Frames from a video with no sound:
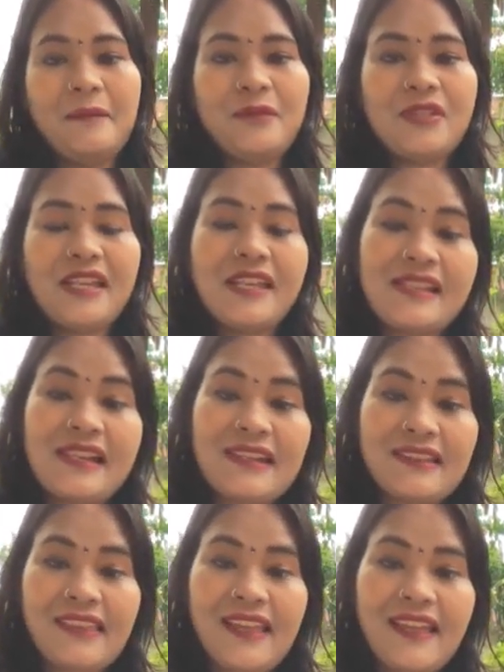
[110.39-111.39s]
मुझे ऐसा
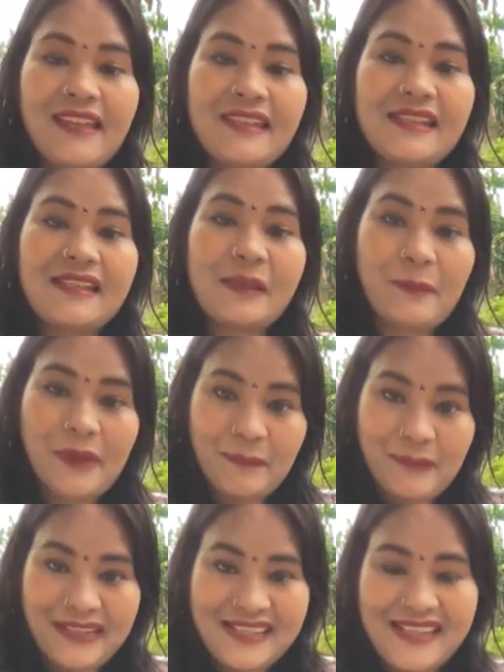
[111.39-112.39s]
लगता है कि जैसे प्रेम
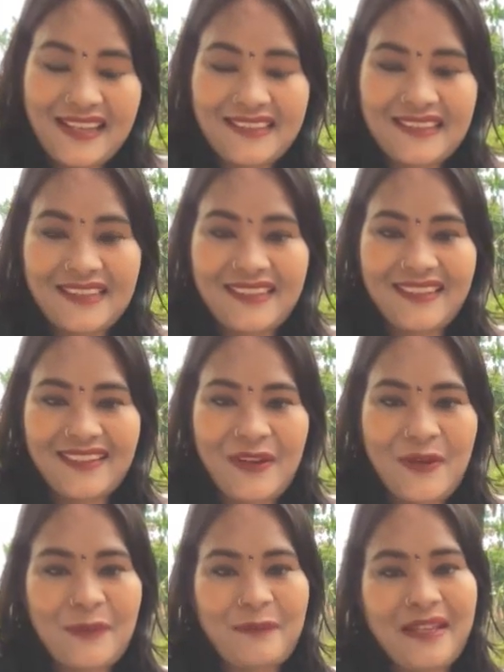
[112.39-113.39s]
मेरे साथ हैं
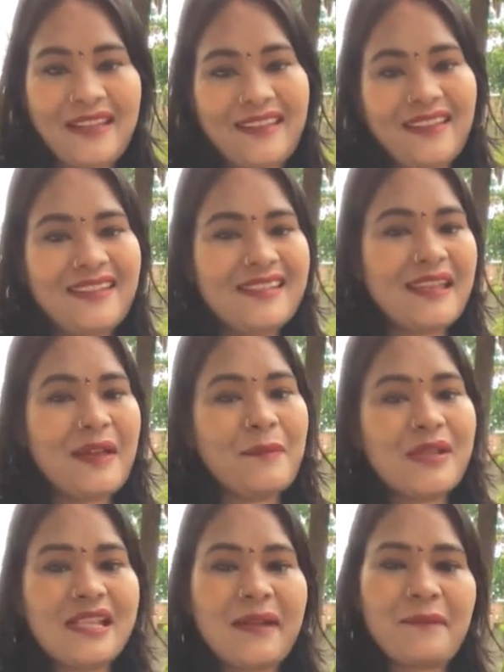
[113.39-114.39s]
और मैं इसे
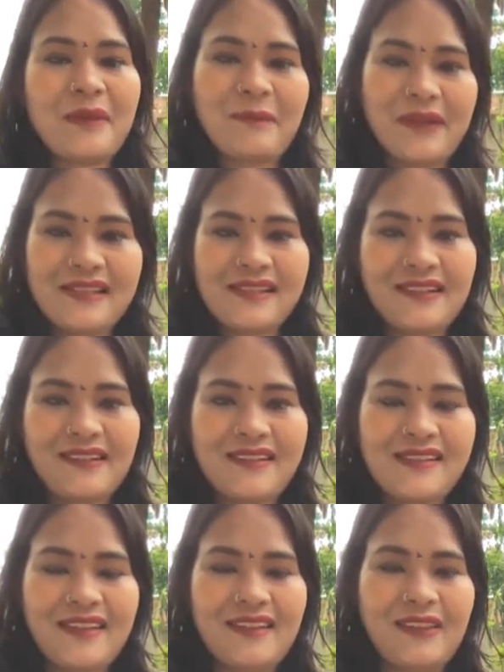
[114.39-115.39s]
हमेशा अपने पास
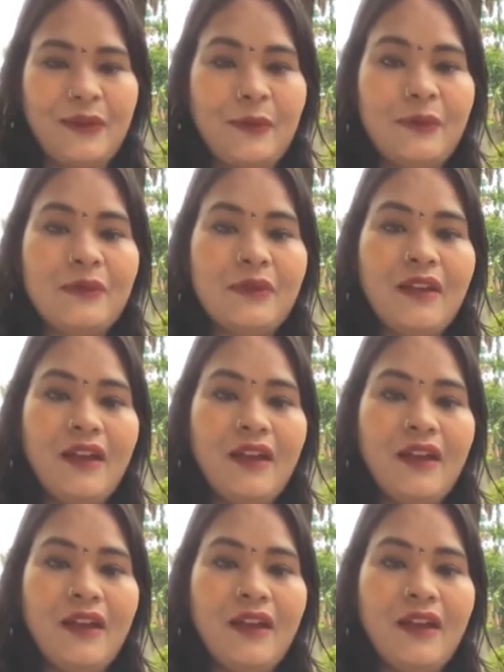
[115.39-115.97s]
रखना चाहती हूँ